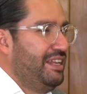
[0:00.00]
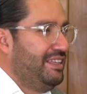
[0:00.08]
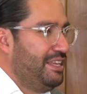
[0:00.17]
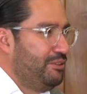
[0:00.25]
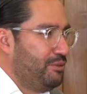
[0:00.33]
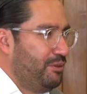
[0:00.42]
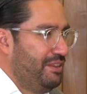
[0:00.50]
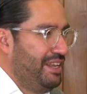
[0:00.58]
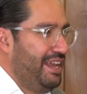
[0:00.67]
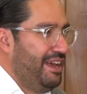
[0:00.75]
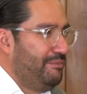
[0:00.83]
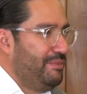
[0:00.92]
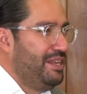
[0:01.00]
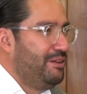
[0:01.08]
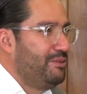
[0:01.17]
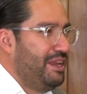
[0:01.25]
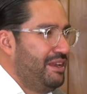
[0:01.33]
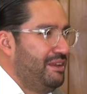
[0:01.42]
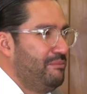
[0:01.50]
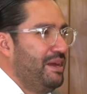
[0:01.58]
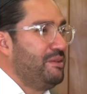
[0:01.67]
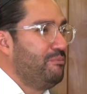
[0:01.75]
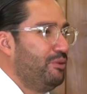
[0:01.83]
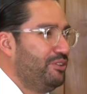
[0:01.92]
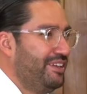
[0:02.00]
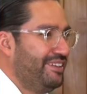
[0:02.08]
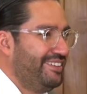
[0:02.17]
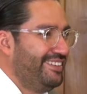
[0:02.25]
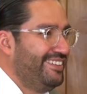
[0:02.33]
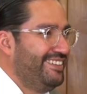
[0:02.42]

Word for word: el título de la película, Mariposas.